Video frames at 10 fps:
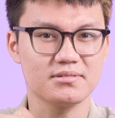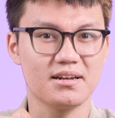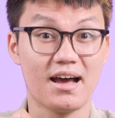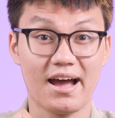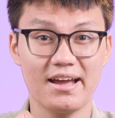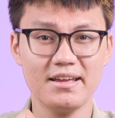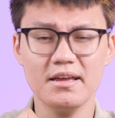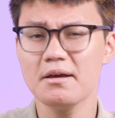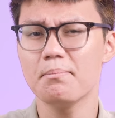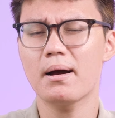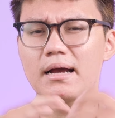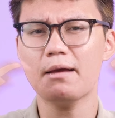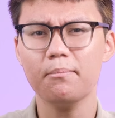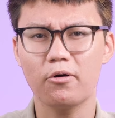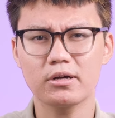Đấy, mà cái
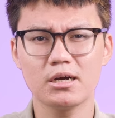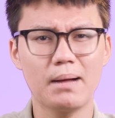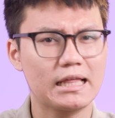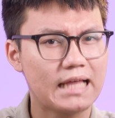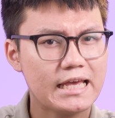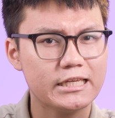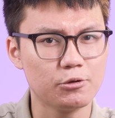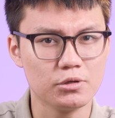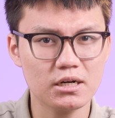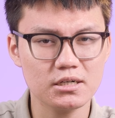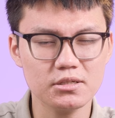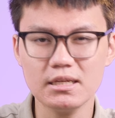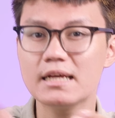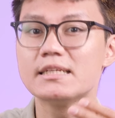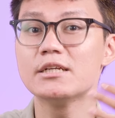mọi người bàn tán nhiều nhất đó chính
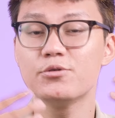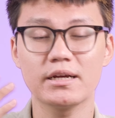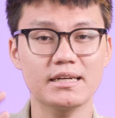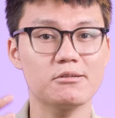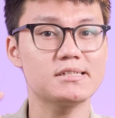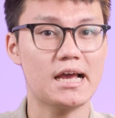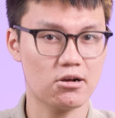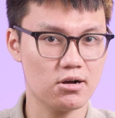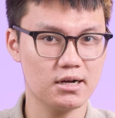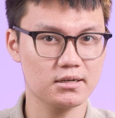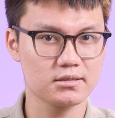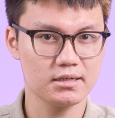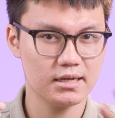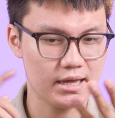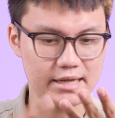là trình duyệt nào xài ngon hơn,
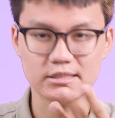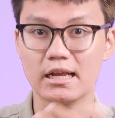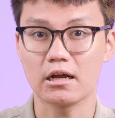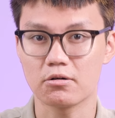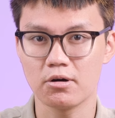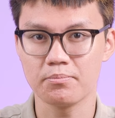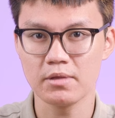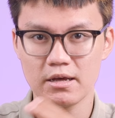Edge hay là Chrome.